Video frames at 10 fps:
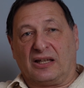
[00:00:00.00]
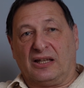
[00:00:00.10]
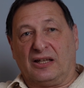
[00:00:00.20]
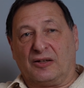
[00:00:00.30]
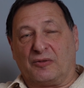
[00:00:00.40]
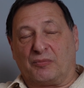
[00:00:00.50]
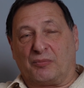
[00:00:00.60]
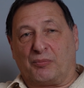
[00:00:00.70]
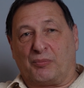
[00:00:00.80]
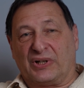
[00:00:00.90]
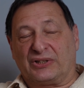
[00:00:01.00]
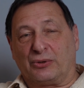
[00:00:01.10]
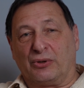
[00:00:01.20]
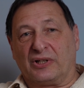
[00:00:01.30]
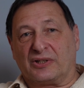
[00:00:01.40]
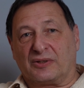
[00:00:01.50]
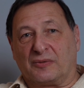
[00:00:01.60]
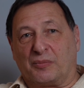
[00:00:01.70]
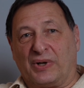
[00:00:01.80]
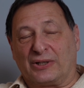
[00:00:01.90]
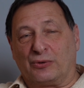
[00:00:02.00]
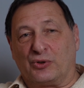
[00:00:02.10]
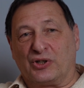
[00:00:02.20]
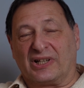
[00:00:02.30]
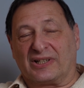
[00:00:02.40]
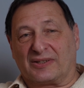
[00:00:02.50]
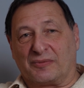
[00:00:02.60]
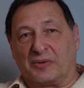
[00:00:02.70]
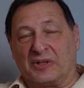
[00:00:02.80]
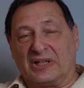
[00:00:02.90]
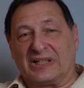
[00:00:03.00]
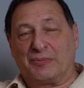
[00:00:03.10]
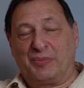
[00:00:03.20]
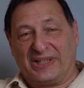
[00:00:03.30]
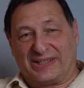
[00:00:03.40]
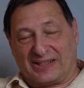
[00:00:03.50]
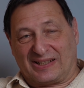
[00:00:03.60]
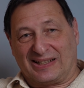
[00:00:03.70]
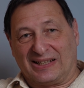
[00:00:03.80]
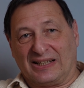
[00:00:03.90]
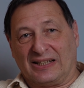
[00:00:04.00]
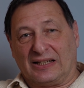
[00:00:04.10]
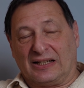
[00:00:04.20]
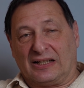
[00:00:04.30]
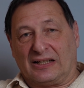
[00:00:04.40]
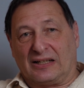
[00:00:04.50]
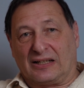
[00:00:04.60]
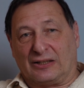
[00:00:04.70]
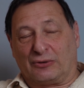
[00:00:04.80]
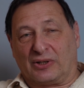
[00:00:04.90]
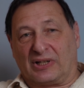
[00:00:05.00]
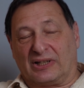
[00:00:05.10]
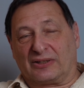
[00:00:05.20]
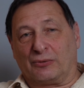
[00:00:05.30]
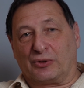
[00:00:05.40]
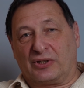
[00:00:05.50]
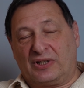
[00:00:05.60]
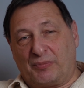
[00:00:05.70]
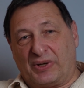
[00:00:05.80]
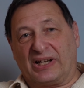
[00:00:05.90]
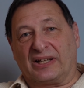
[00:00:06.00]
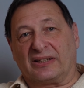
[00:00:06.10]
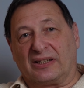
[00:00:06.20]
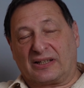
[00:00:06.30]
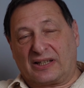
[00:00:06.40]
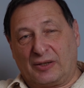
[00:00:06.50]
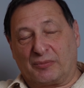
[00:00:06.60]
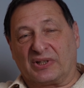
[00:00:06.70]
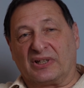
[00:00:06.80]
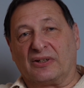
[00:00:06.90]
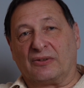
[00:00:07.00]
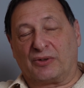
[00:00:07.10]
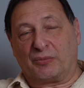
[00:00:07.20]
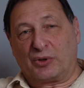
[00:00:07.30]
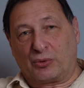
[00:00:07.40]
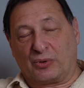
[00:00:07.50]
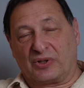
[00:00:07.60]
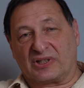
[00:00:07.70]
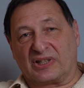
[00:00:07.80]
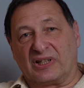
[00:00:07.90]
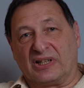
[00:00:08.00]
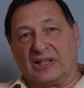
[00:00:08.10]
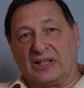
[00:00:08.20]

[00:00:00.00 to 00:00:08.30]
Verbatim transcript: И построить партию через список который как-то очень непонятно кем-то формируется